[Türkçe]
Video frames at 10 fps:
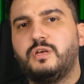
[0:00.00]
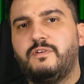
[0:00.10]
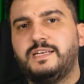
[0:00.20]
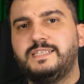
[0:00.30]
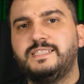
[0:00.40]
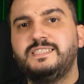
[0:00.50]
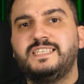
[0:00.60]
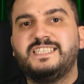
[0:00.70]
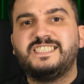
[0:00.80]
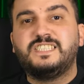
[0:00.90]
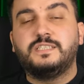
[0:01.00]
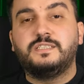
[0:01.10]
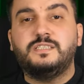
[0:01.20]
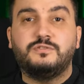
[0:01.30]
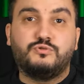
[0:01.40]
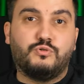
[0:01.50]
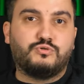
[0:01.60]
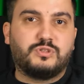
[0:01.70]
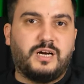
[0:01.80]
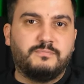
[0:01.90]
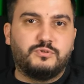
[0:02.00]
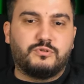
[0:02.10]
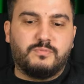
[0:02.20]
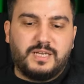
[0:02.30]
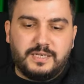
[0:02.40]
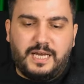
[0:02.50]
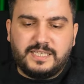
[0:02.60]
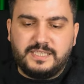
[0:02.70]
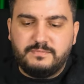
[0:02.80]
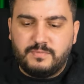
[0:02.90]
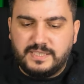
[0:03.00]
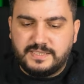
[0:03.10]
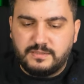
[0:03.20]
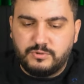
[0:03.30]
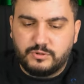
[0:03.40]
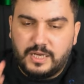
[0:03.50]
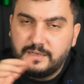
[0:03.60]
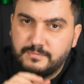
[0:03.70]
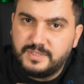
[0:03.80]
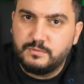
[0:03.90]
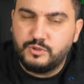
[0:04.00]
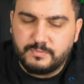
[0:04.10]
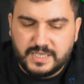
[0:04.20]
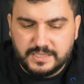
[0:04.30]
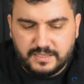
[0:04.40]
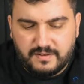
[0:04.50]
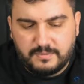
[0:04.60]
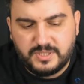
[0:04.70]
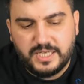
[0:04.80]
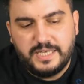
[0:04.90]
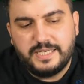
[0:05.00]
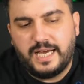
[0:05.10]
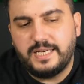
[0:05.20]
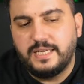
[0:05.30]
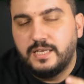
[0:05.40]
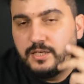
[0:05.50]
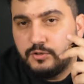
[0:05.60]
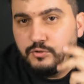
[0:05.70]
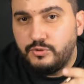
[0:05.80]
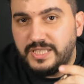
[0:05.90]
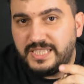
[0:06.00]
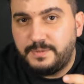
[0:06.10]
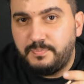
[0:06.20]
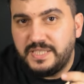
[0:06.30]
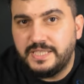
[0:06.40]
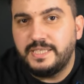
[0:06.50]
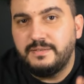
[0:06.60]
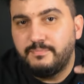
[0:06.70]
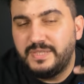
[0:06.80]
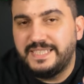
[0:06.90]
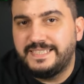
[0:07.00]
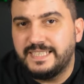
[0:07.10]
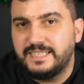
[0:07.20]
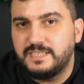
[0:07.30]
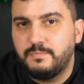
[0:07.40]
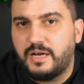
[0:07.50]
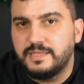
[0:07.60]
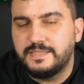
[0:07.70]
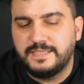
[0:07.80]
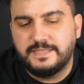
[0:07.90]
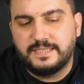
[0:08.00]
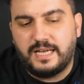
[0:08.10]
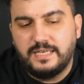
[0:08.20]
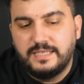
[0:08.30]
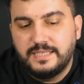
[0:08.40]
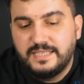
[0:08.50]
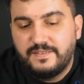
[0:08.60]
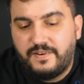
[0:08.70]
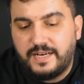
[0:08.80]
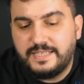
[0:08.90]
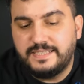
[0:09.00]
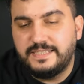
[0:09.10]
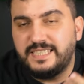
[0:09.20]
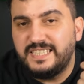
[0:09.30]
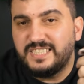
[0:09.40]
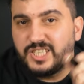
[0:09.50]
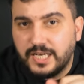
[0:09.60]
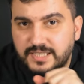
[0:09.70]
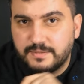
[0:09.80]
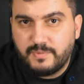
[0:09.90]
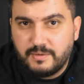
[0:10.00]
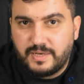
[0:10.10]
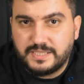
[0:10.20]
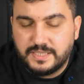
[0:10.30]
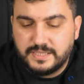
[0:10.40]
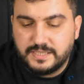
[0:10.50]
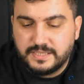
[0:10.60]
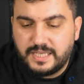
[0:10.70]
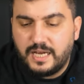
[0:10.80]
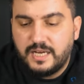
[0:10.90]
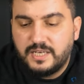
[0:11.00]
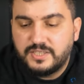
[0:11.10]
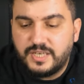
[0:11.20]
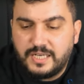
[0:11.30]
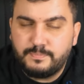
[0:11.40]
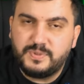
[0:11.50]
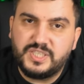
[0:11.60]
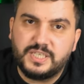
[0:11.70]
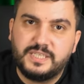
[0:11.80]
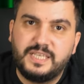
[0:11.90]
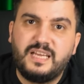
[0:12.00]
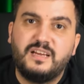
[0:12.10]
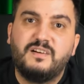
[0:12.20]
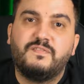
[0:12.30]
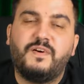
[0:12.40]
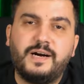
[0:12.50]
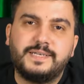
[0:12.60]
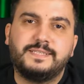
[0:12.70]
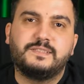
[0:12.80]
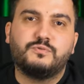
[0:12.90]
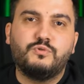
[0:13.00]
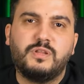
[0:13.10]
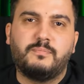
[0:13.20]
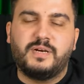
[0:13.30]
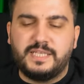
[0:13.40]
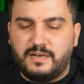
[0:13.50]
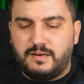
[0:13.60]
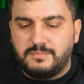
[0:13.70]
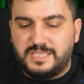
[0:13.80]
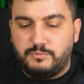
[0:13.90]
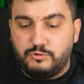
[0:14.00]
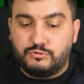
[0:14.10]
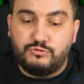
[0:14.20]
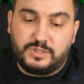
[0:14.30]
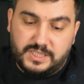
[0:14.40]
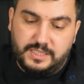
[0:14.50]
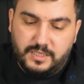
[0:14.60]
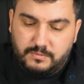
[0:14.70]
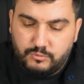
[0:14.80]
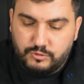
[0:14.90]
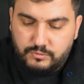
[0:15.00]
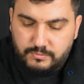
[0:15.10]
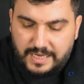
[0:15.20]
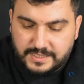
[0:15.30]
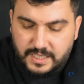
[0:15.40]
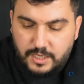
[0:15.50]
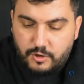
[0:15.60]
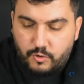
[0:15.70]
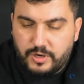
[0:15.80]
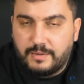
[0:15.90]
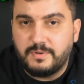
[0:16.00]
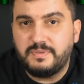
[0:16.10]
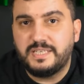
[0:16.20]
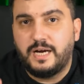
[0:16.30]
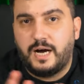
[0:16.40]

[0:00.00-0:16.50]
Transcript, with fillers: severlerin canını çok sıkan bir durum. Lakin Master burada bize bu imkanı da vermiş. Yani USB'yi bilgisayarınızı bağladığınızda farenizi şarj etmeye başladığınızda rahat bir şekilde farenizi kullanmaya devam edebiliyorsunuz ki bu bence önemli bir